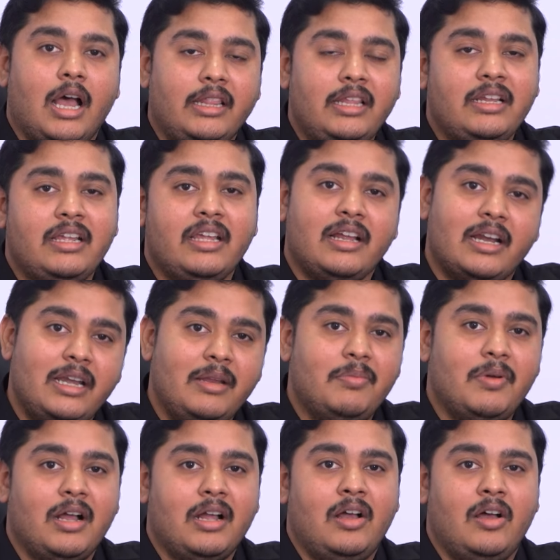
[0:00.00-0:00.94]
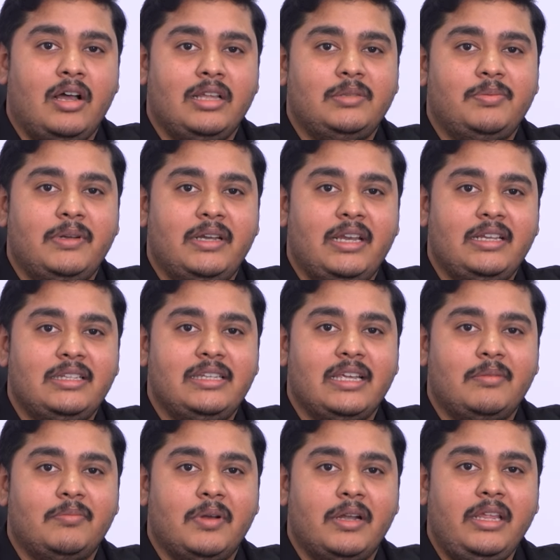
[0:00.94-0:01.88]
அதற்கு கண்டிப்பாக ஹாஸ்பிட்டல்
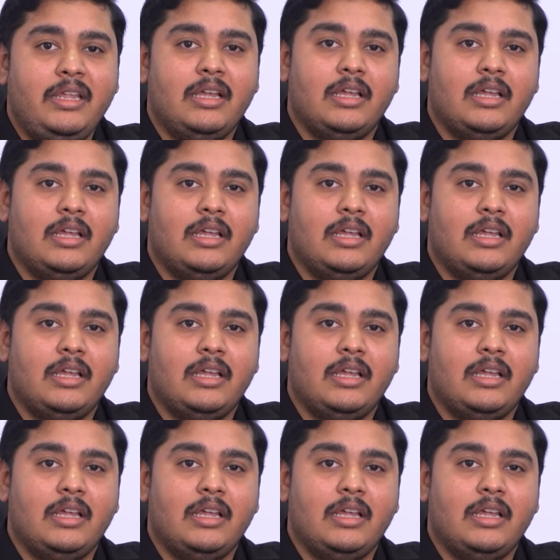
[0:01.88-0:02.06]
செக் பண்ணி